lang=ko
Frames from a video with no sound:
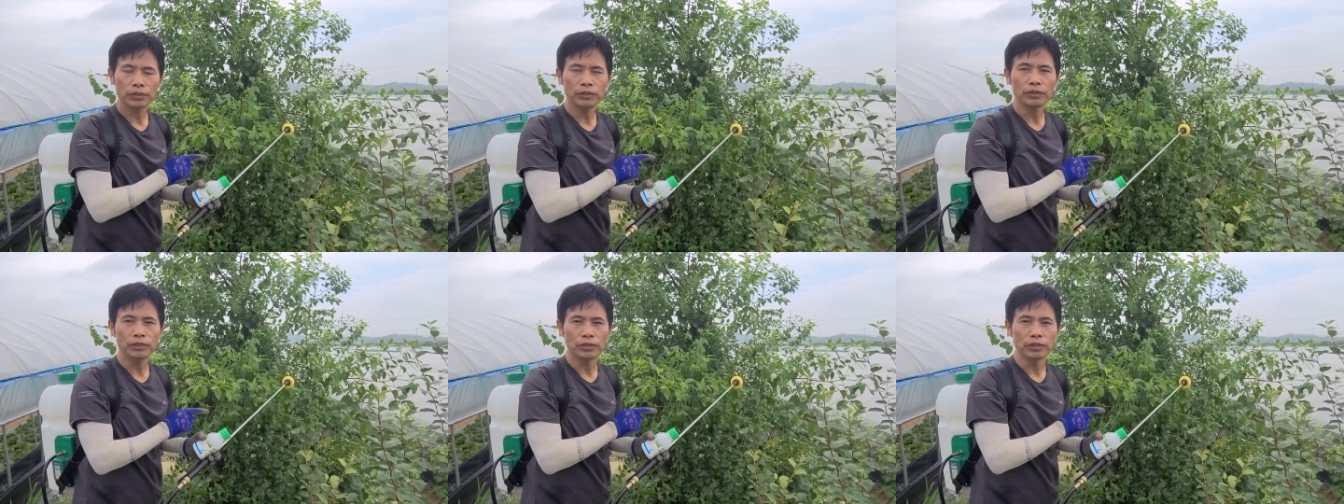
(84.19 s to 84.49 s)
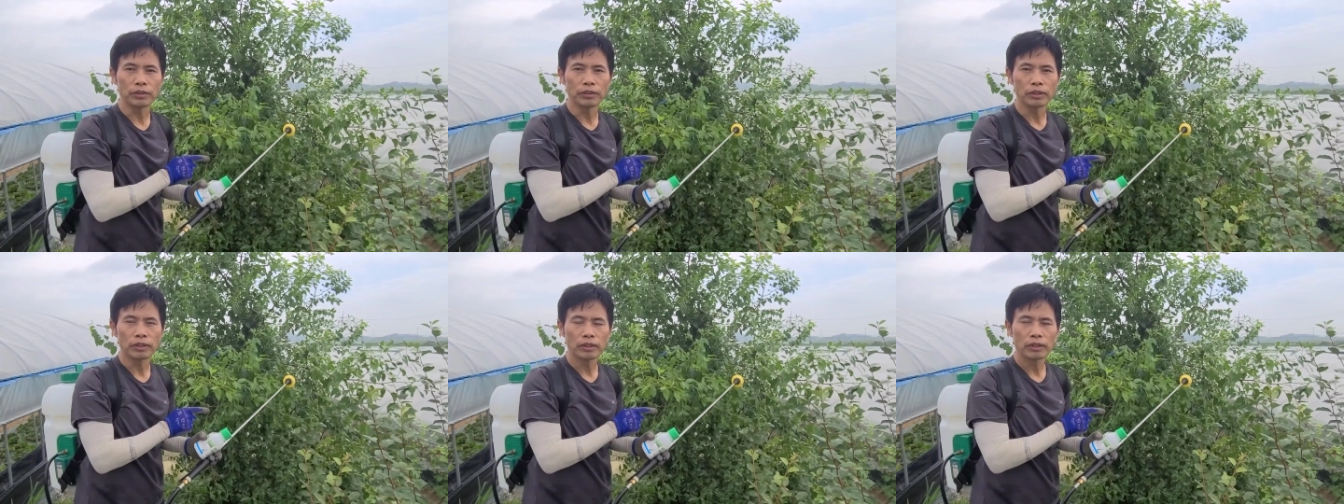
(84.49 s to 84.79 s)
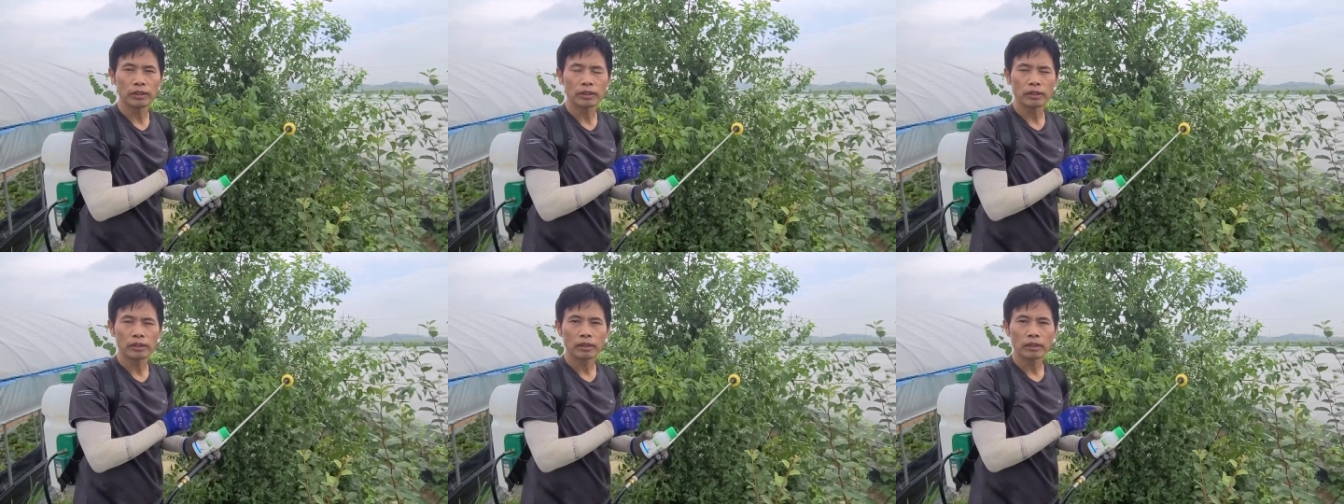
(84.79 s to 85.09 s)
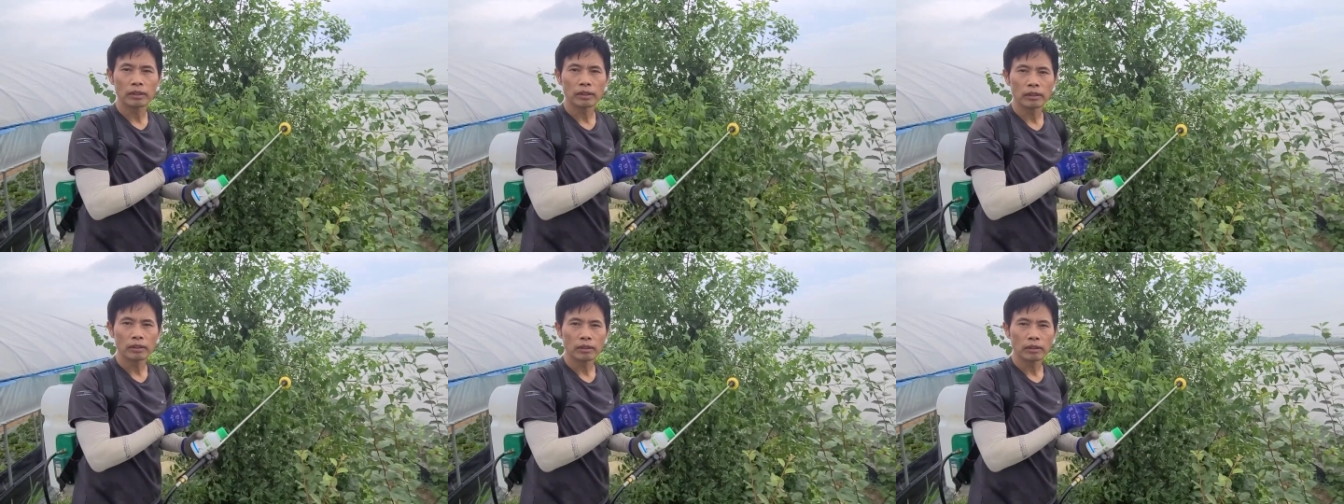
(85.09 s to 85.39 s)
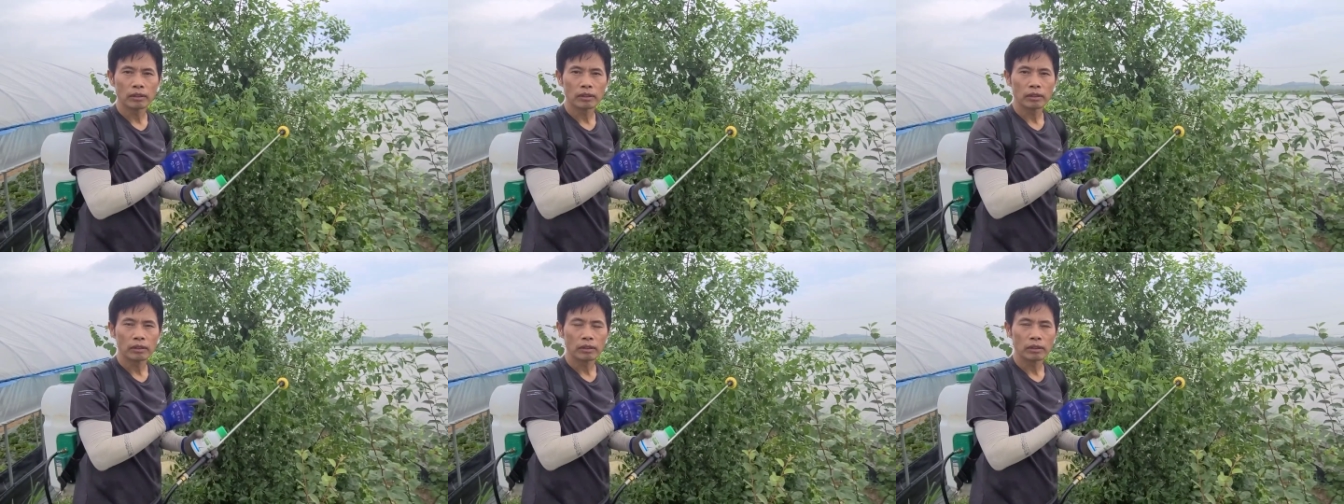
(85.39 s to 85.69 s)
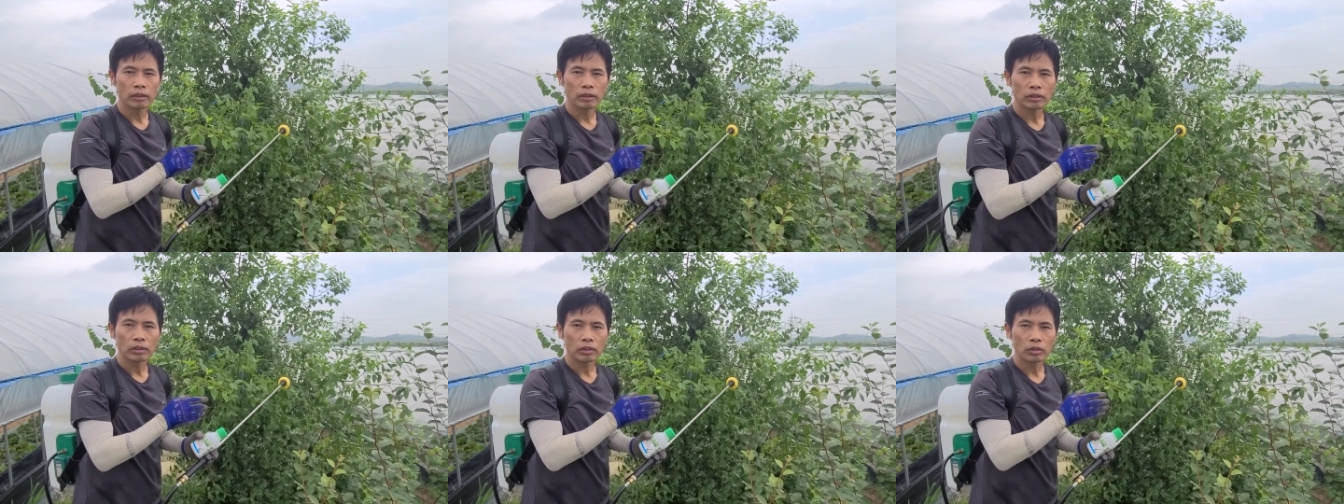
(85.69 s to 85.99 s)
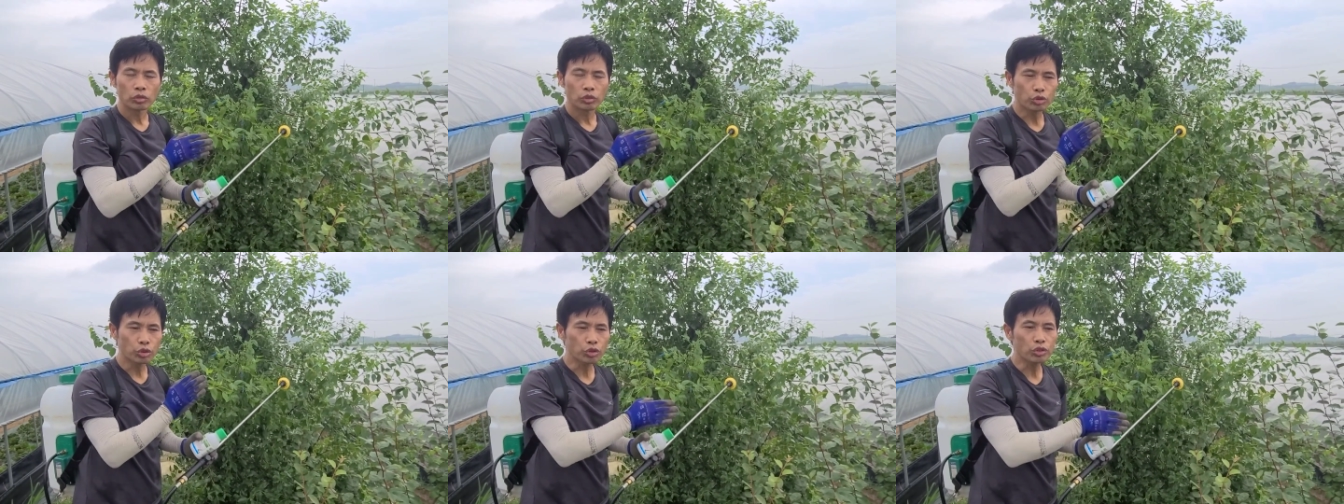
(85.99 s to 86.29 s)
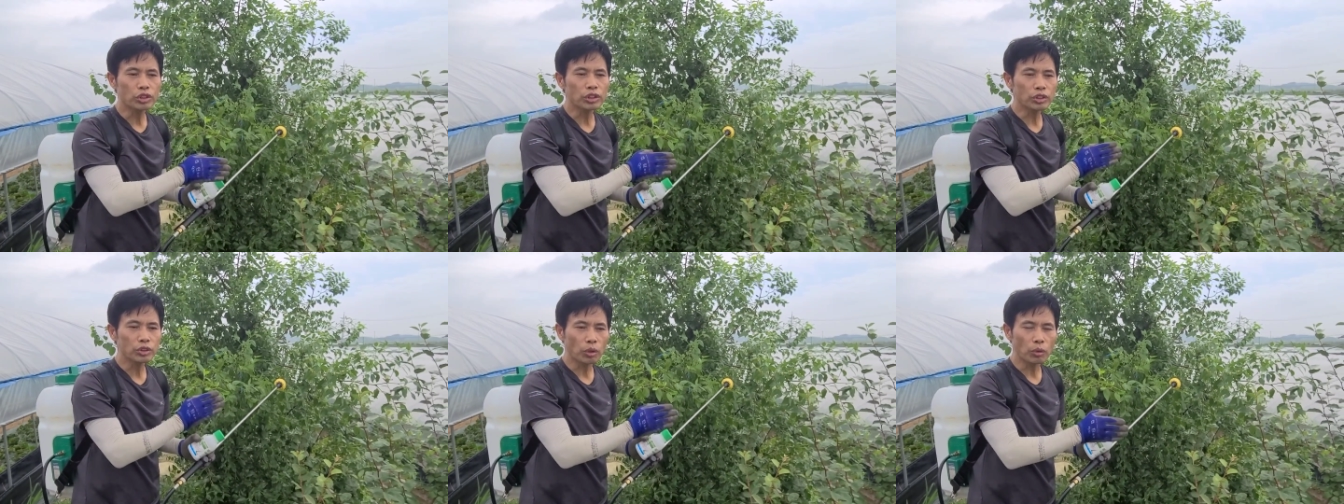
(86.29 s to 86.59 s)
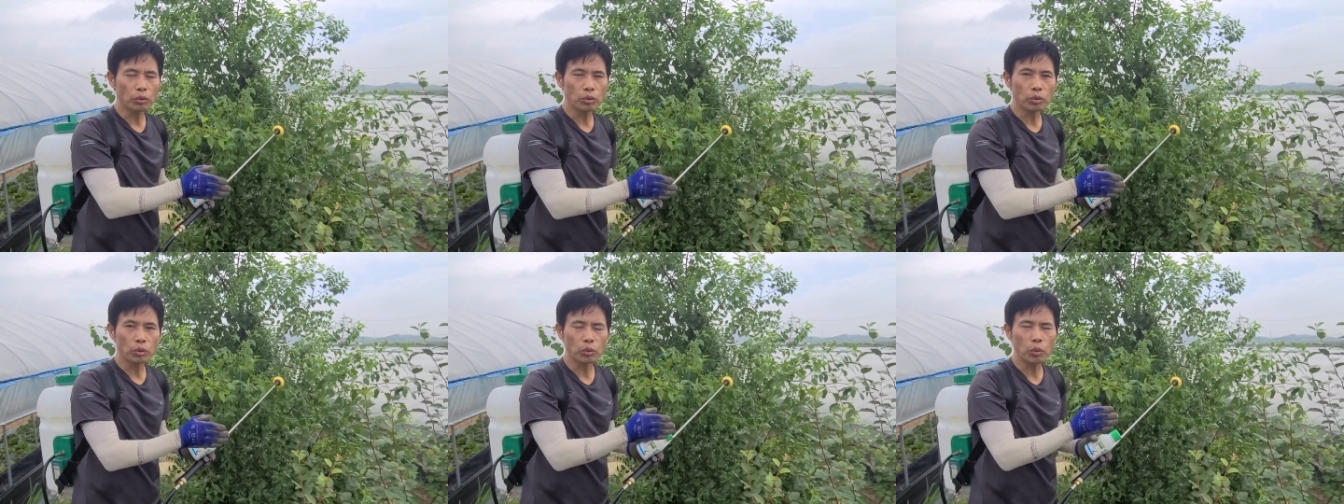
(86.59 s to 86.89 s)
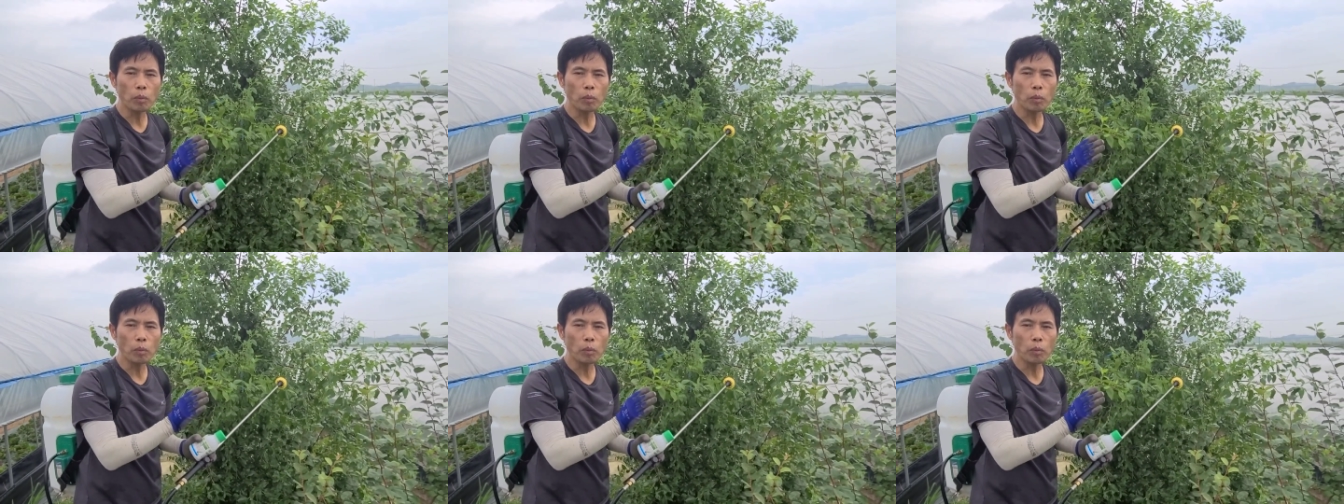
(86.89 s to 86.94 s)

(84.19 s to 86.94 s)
음, 주기적으로